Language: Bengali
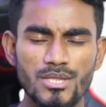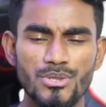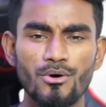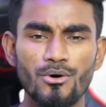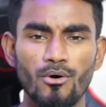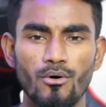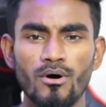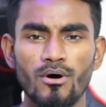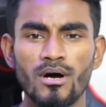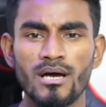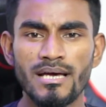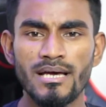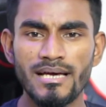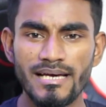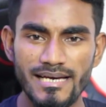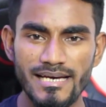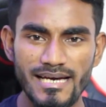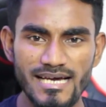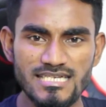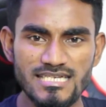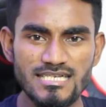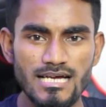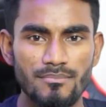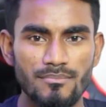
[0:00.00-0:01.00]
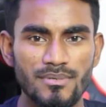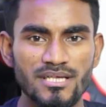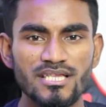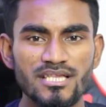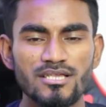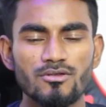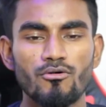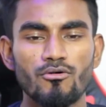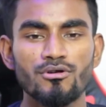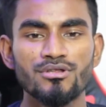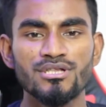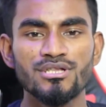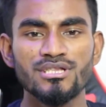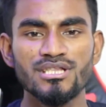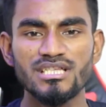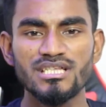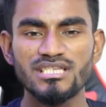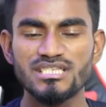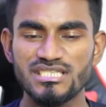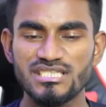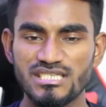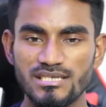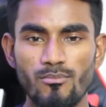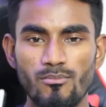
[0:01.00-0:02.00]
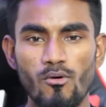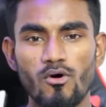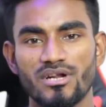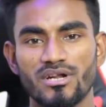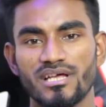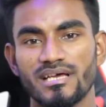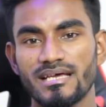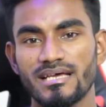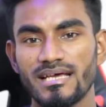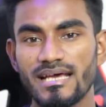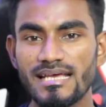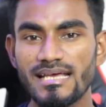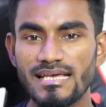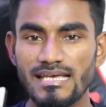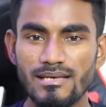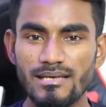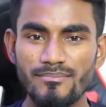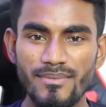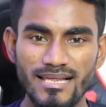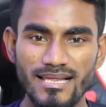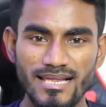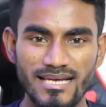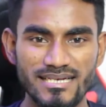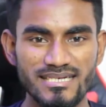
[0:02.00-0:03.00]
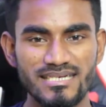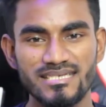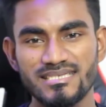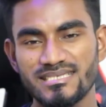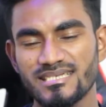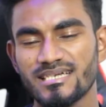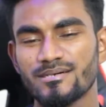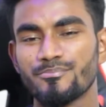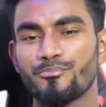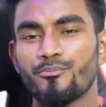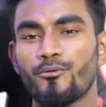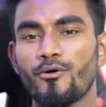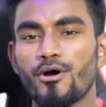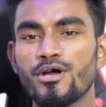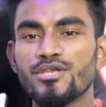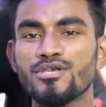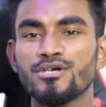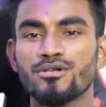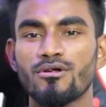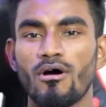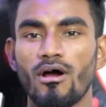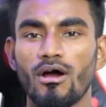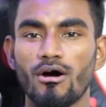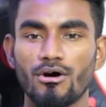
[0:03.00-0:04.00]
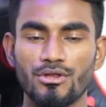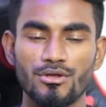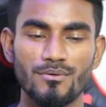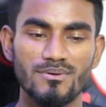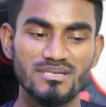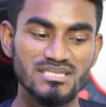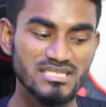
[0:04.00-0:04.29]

তো এই যে আমাদের দৈনন্দিন জীবনে এই ইমেল অ্যাড্রেসটির প্রয়োজন হয় অথবা